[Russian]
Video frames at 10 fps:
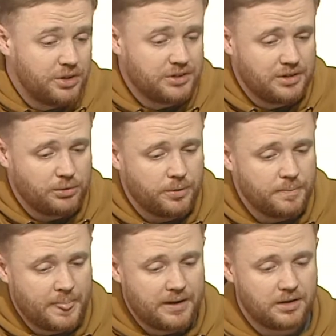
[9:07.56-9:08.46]
того,
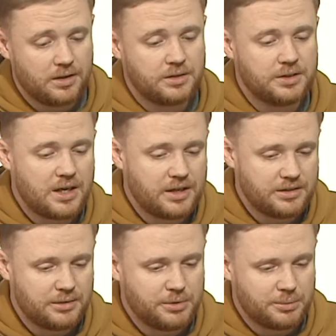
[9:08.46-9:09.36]
э, на
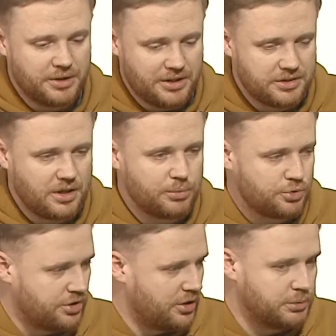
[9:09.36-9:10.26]
этом мероприятии, как мы уже
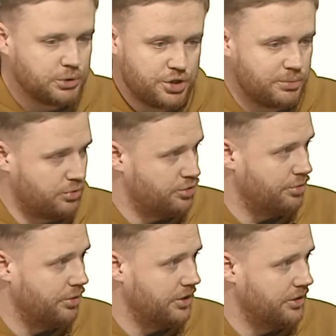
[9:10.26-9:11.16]
сказали, было очень много
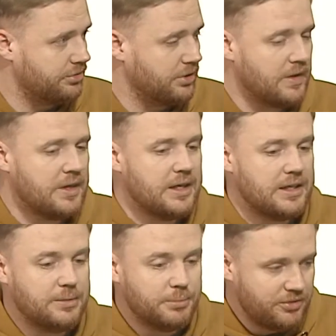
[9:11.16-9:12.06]
школьников,
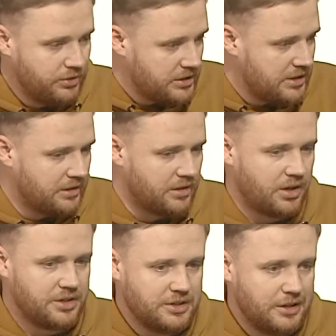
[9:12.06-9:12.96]
и мы видели, как
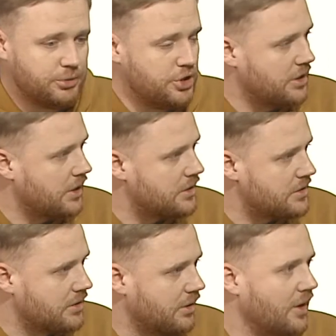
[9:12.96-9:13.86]
ходили
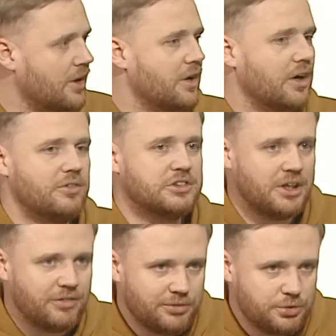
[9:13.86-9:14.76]
учительницы, э, а,
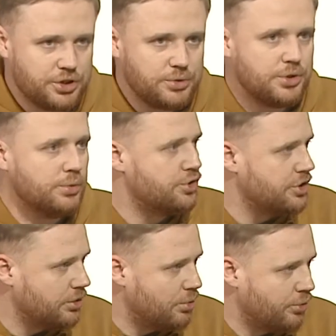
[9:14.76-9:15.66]
вылавливали
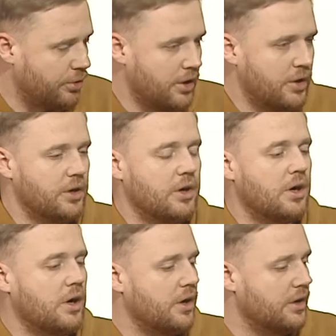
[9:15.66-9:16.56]
учеников,
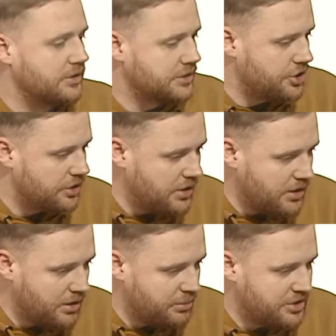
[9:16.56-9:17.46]
э, значит,
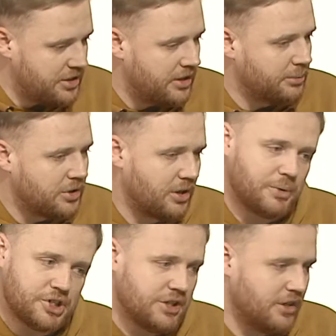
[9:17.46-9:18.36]
и объясняли им, так,
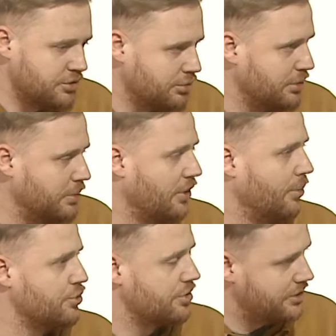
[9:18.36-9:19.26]
пошли отсюда,
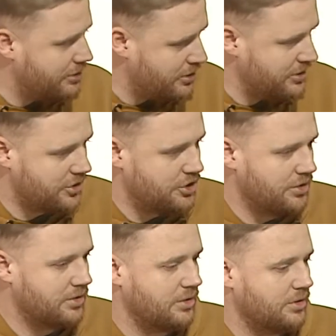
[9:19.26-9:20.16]
потому что тебе,
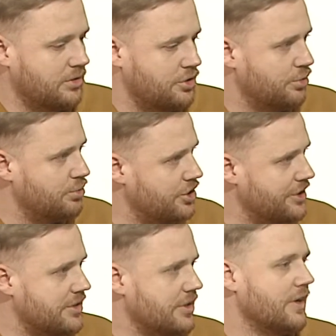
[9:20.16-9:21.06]
значит, э, еще
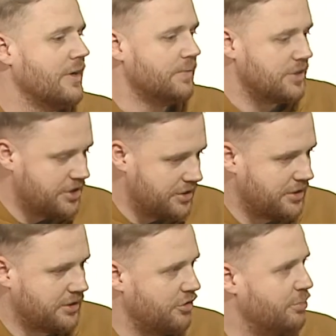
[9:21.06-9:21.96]
учиться, сейчас я
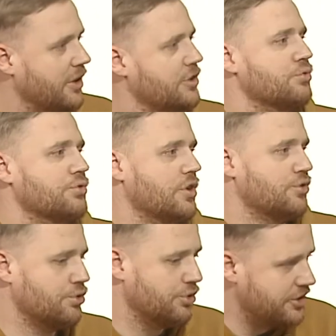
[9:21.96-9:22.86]
тогда в полицию
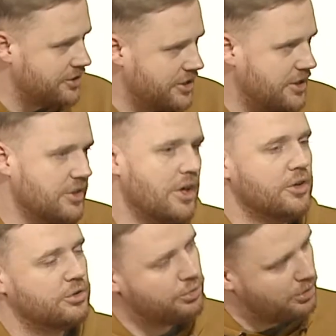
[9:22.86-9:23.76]
скажу, что ты здесь,
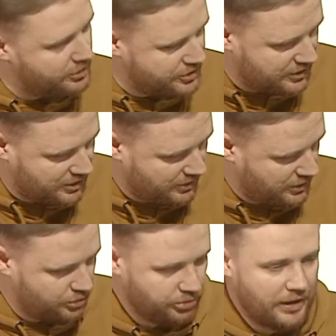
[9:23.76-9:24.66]
угу. ну-ка быстро давай
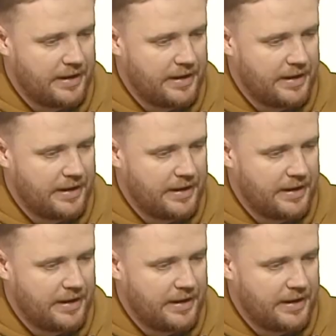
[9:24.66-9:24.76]
отсюда.